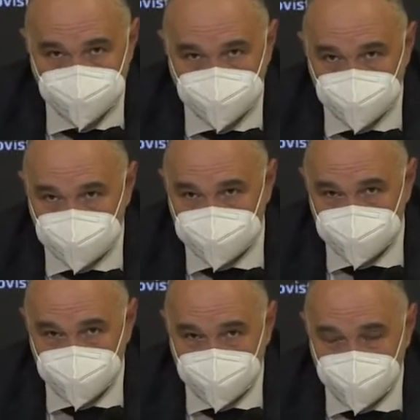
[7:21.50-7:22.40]
no sé
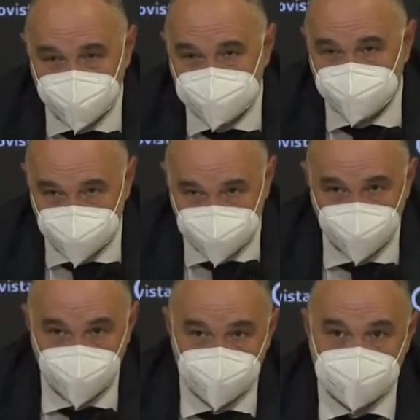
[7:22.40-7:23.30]
si claves, pero sí
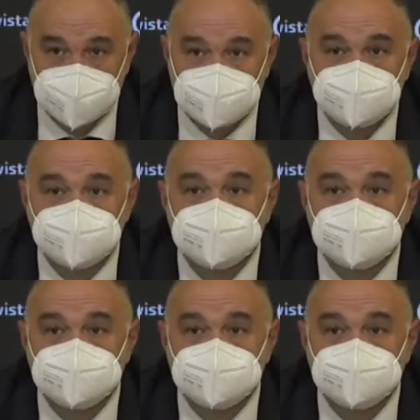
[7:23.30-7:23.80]
muy importantes.